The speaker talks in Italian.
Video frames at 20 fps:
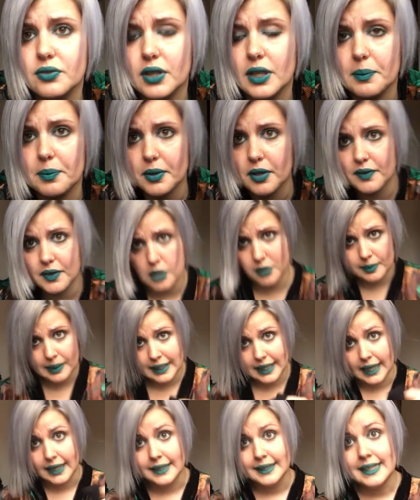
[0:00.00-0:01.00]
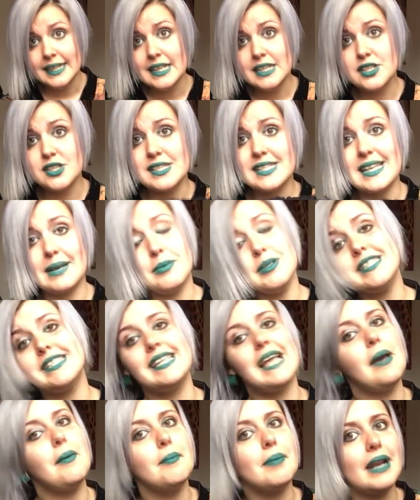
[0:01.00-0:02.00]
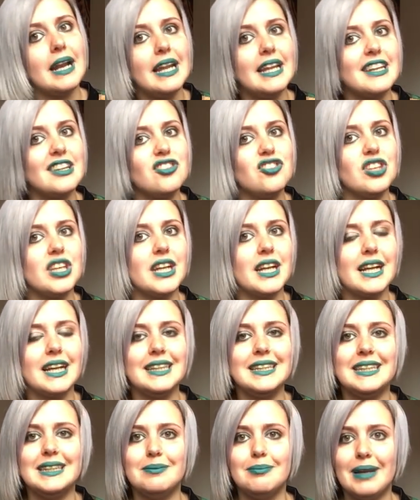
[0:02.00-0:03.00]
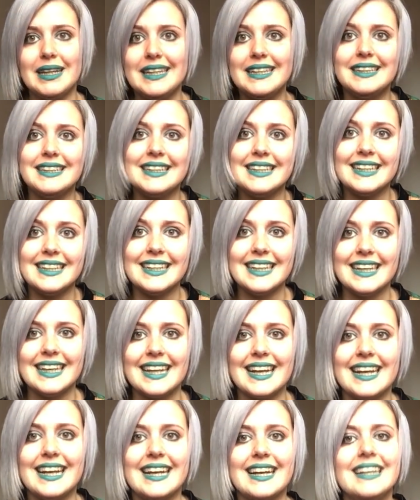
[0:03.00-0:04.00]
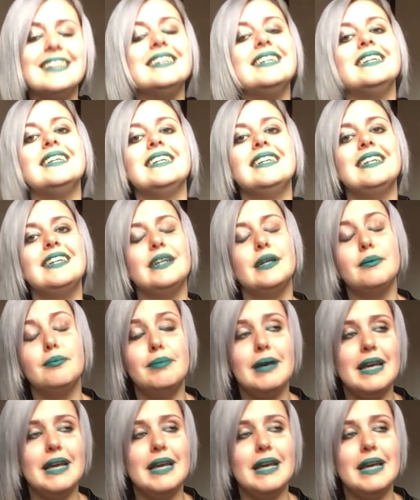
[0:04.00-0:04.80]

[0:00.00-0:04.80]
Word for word: fuori piove come che... Sono, siamo sempre alla ricerca di magliettine nere, eh,